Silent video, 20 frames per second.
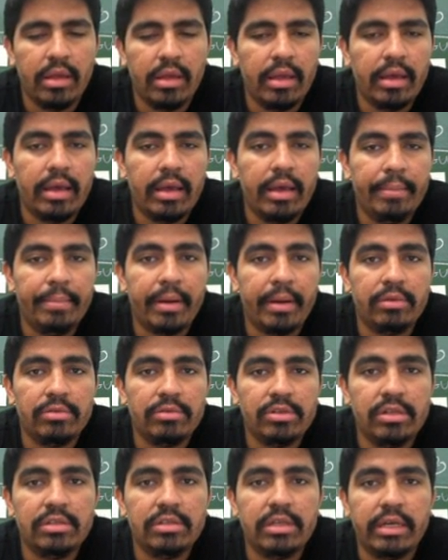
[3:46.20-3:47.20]
é, para
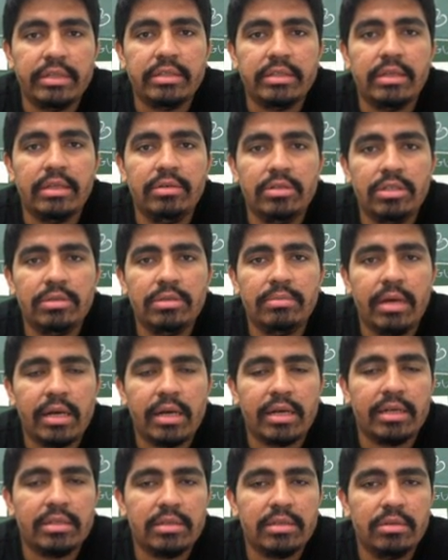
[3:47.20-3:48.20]
utilização de
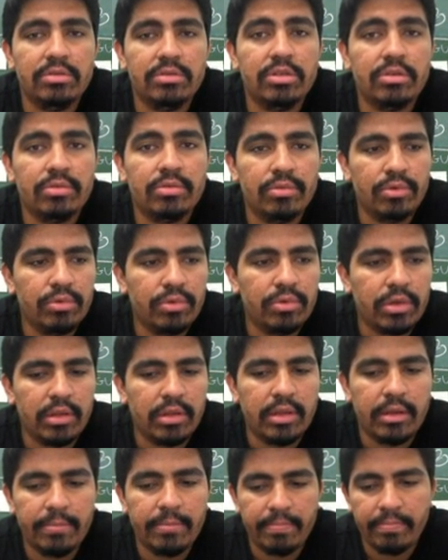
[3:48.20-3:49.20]
marcação de cookie,
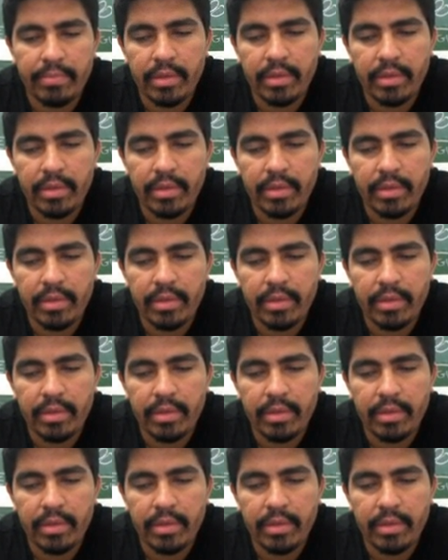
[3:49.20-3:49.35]
né?